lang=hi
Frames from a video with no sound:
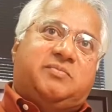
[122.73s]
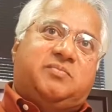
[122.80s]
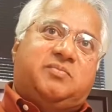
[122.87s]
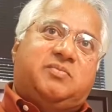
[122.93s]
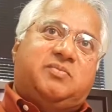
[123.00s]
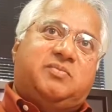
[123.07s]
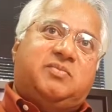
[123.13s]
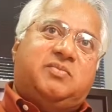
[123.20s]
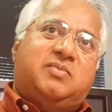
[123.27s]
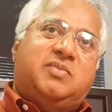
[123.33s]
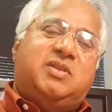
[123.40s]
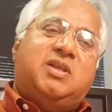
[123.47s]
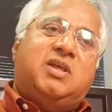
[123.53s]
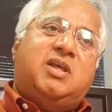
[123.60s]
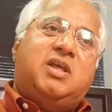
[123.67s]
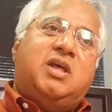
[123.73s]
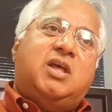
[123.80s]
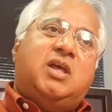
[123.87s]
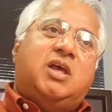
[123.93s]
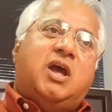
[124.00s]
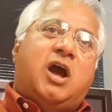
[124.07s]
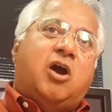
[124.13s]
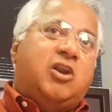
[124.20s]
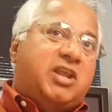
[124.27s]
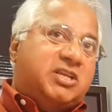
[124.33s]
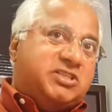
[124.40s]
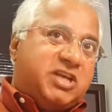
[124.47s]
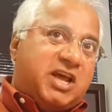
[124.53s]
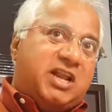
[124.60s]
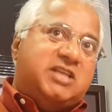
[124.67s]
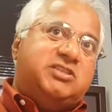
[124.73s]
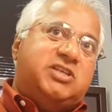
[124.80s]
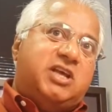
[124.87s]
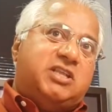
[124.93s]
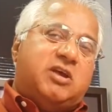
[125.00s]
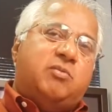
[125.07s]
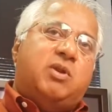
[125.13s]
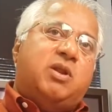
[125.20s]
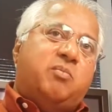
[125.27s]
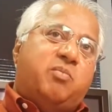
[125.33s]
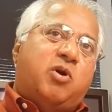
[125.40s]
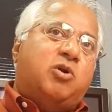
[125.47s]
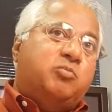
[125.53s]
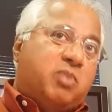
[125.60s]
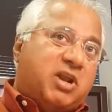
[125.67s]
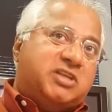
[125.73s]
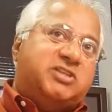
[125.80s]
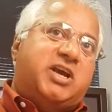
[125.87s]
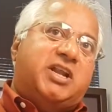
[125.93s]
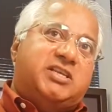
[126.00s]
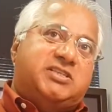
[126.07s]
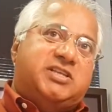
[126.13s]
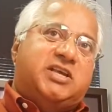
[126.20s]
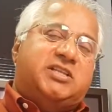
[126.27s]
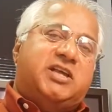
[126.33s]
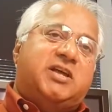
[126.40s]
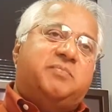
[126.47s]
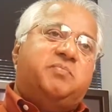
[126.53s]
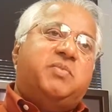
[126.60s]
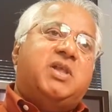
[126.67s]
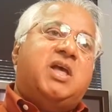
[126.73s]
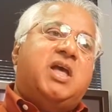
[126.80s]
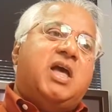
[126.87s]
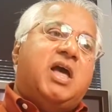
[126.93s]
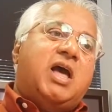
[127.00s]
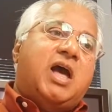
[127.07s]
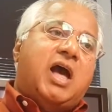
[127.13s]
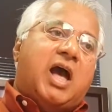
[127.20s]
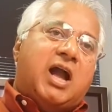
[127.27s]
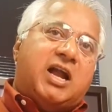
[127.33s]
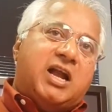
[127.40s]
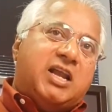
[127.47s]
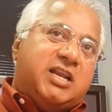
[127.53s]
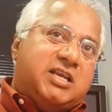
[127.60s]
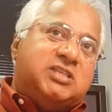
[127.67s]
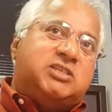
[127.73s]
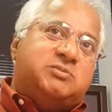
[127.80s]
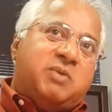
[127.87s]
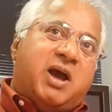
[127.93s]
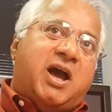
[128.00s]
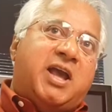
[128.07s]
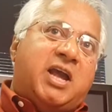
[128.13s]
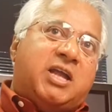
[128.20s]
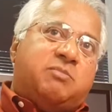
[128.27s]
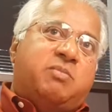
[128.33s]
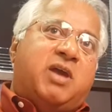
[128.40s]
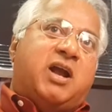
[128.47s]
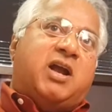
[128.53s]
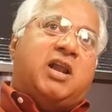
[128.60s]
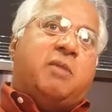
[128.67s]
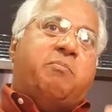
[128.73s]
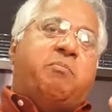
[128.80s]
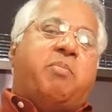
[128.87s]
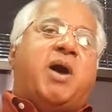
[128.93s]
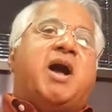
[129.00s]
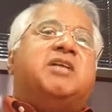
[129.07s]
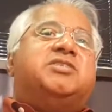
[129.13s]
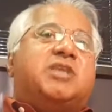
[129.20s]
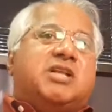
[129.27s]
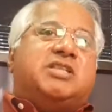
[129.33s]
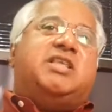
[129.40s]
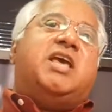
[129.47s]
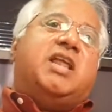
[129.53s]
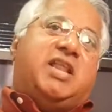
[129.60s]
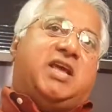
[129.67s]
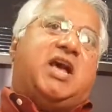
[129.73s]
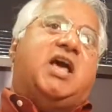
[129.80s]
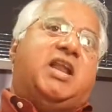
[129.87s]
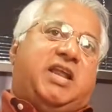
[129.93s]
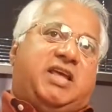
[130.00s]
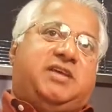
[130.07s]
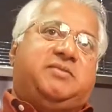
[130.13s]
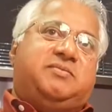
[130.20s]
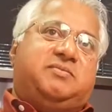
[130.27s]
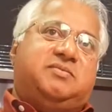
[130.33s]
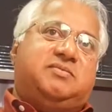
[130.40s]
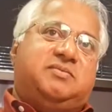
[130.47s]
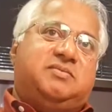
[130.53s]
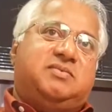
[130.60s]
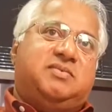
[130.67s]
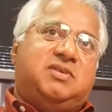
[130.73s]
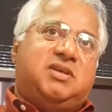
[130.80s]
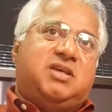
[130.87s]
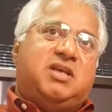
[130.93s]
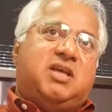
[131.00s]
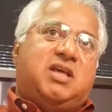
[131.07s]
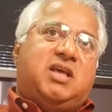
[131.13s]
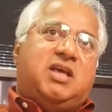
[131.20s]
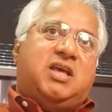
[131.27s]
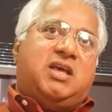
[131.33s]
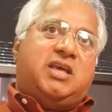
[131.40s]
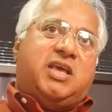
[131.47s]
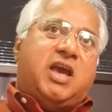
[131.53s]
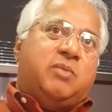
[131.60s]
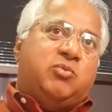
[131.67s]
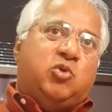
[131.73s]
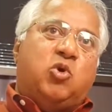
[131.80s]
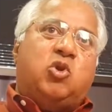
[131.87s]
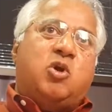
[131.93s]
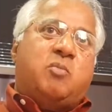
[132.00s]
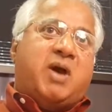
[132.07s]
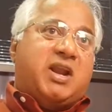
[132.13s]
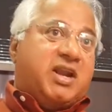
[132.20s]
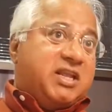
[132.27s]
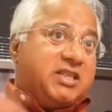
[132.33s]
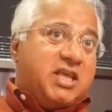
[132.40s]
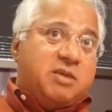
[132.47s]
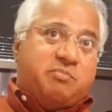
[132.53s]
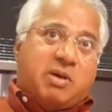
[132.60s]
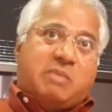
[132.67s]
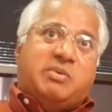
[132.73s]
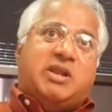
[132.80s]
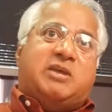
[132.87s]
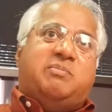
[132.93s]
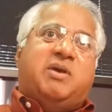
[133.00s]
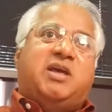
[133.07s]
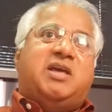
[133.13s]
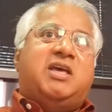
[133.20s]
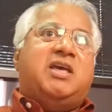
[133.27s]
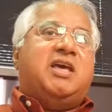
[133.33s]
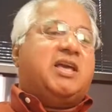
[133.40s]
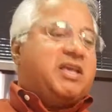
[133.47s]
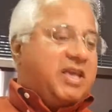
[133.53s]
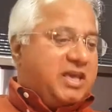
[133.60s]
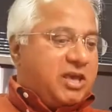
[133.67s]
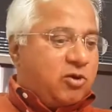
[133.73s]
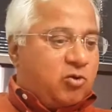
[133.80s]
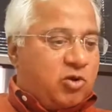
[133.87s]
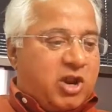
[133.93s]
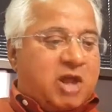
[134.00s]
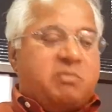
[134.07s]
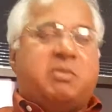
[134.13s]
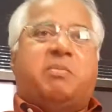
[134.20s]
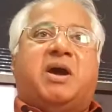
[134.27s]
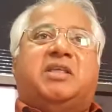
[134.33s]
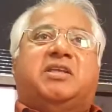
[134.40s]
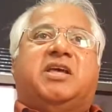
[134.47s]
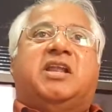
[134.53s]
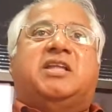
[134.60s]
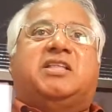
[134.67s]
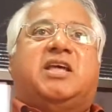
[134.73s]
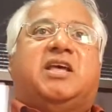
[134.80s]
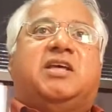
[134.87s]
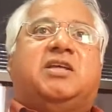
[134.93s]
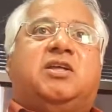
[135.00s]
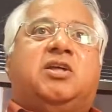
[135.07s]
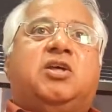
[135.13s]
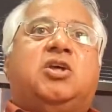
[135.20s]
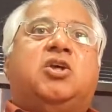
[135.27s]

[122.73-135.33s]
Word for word: हैं और ये चैलेंज दिया था हमने बहुत बड़ा चैलेंज दिया था अगर इस आयत में अगर आप पांच गलतियां निकालें कि हम दोनों मान लेते हैं पब्लिक में कि यह कुरान में बात गलत है